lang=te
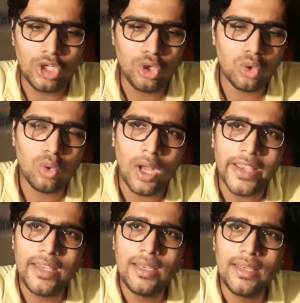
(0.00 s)
డ్యూ టు
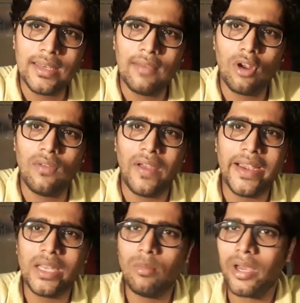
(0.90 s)
హై లెవెల్ ఆఫ్
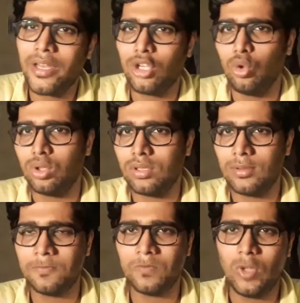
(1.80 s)
యాంటీబయాటిక్ యూస్
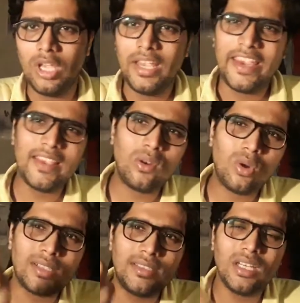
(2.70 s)
ఏదైనా
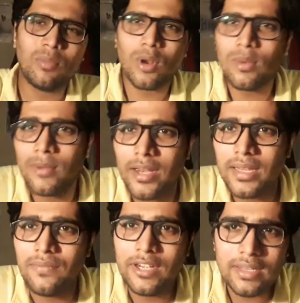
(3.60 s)
ఒక చిన్న ప్రాబ్లం
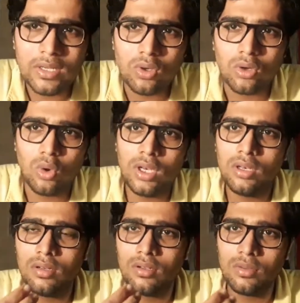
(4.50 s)
రాని వెంటనే ఒక
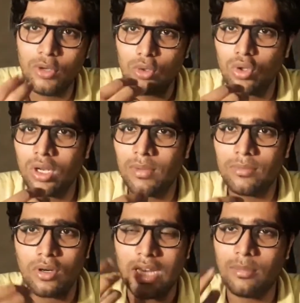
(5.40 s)
గోళీలు మింగుతున్నాం
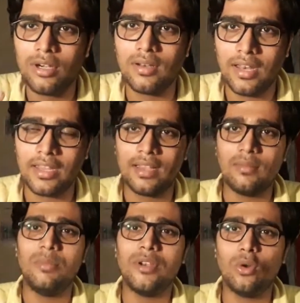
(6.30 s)
లేకపోతే ఒక ట్యాబ్లెట్ లైక్
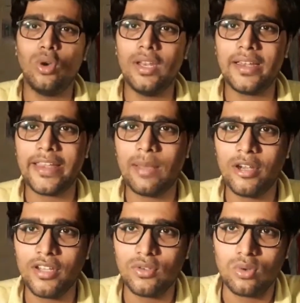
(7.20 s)
ఐ మీన్ గోళీలు అంటే
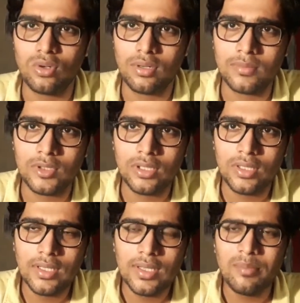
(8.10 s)
ట్యాబ్లెట్ వేసుకుంటున్నాం
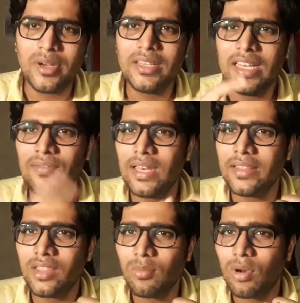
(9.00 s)
బట్ దీనివల్ల
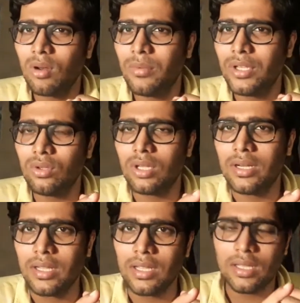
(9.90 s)
ఎంత ప్రాబ్లం
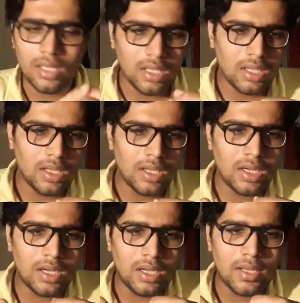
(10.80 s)
అవుతుందంటే
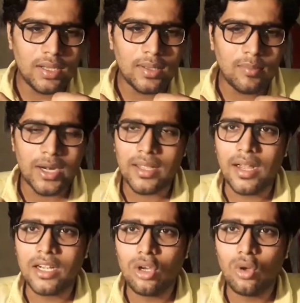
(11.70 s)
మన
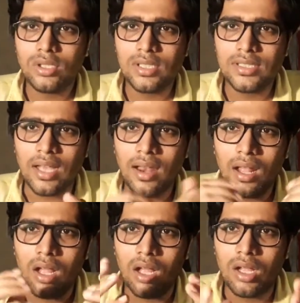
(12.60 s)
గట్లో వచ్చి
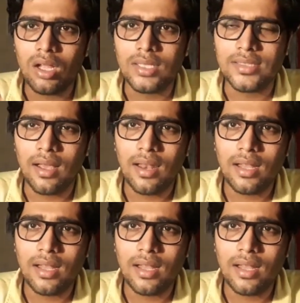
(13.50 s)
చాలా చాలా